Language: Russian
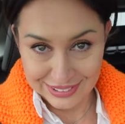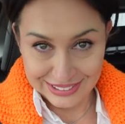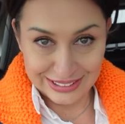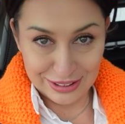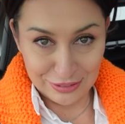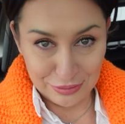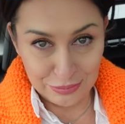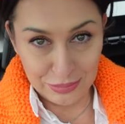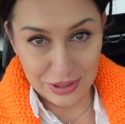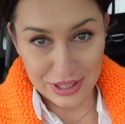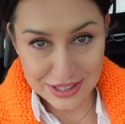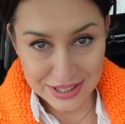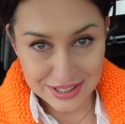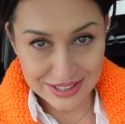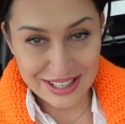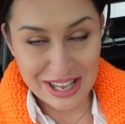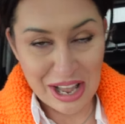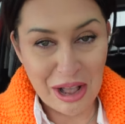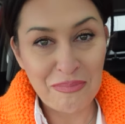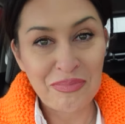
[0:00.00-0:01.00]

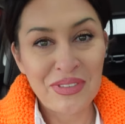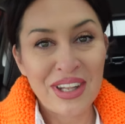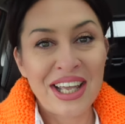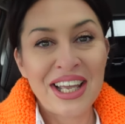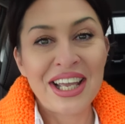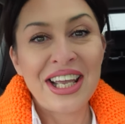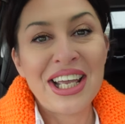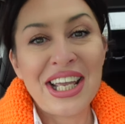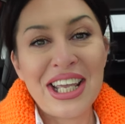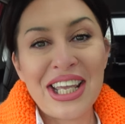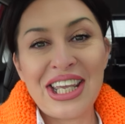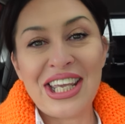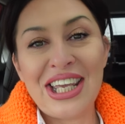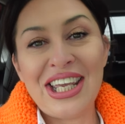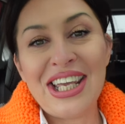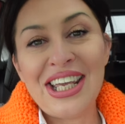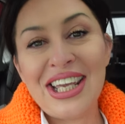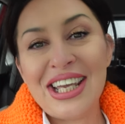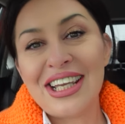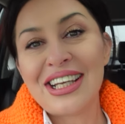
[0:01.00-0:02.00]
совместная.
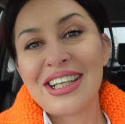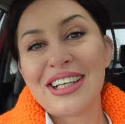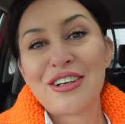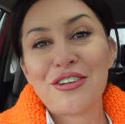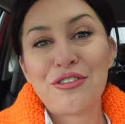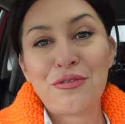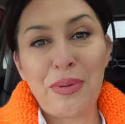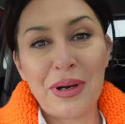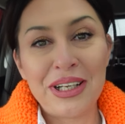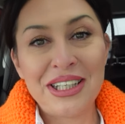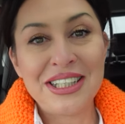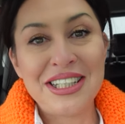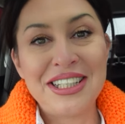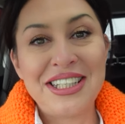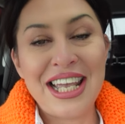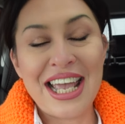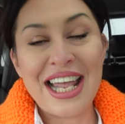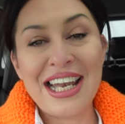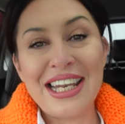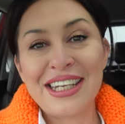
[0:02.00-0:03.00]
И
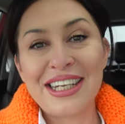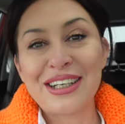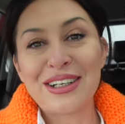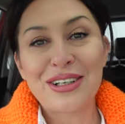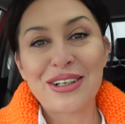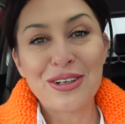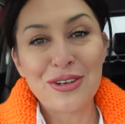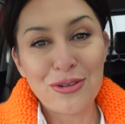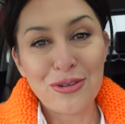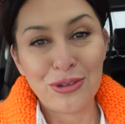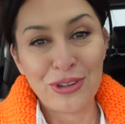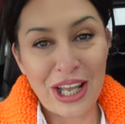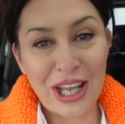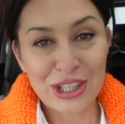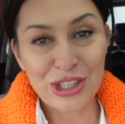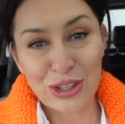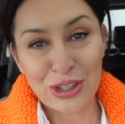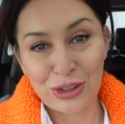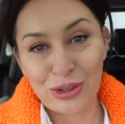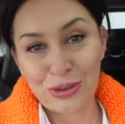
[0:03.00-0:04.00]
понедельник у
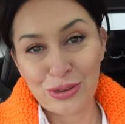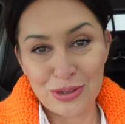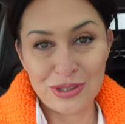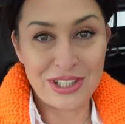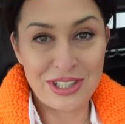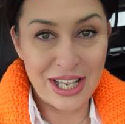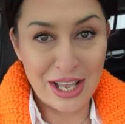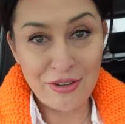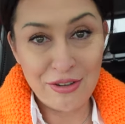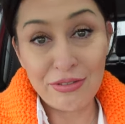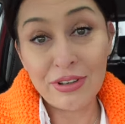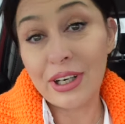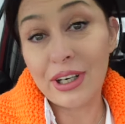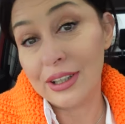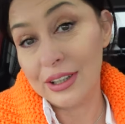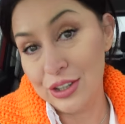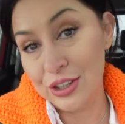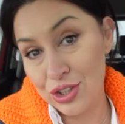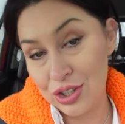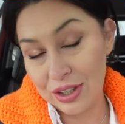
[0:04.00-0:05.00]
наших друзей,
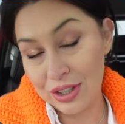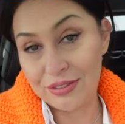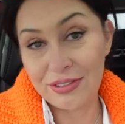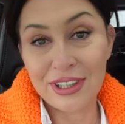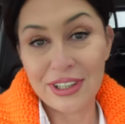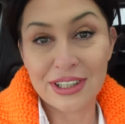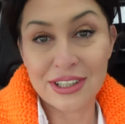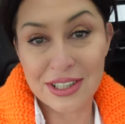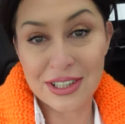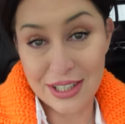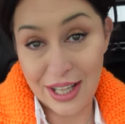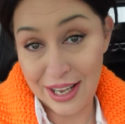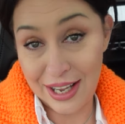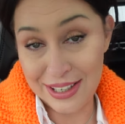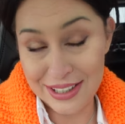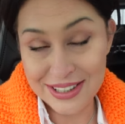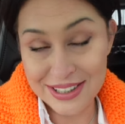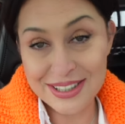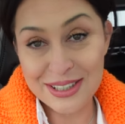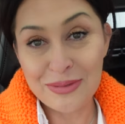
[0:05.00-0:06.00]
Вероничек, вы их
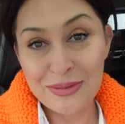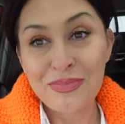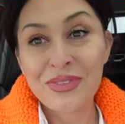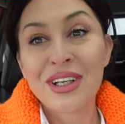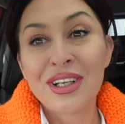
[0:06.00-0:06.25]
знаете,